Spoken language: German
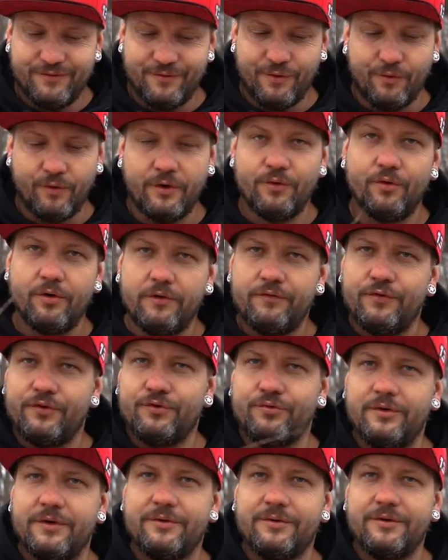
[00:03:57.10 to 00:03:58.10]
Aber oh, irgendwie
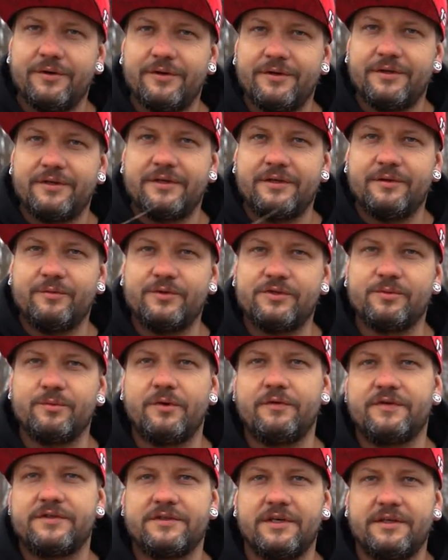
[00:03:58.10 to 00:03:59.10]
cool, oder? Ich, ich ja. muss
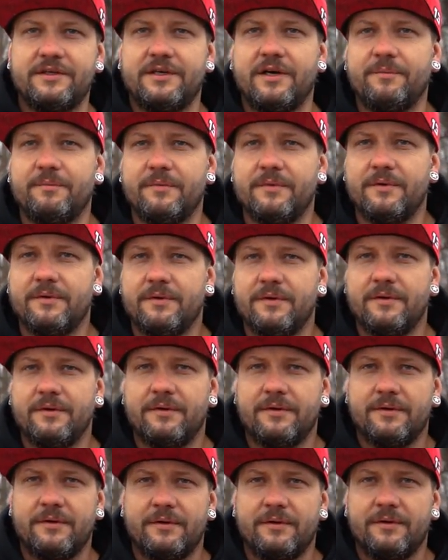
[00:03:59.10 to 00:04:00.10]
morgen was in der Hand haben. Machst du
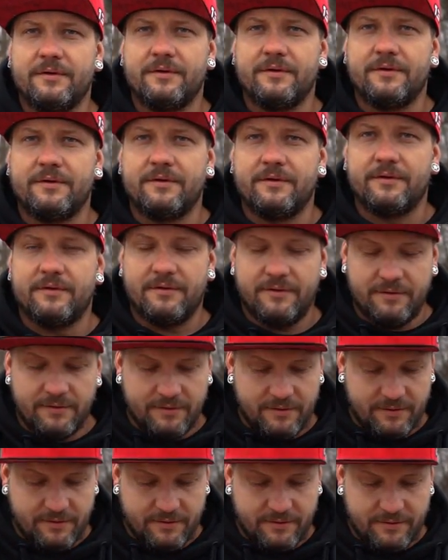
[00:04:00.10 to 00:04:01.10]
jetzt einen auf Harry Potter oder so?
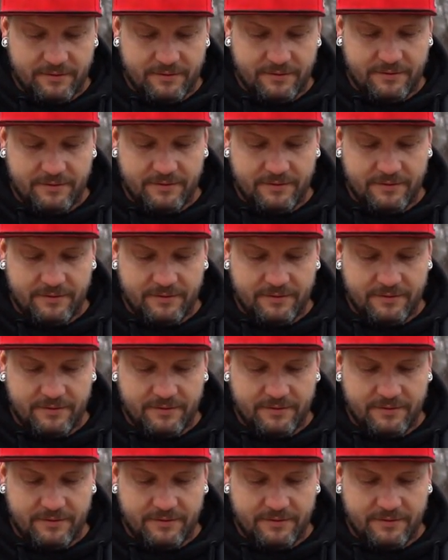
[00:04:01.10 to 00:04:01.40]
Oder?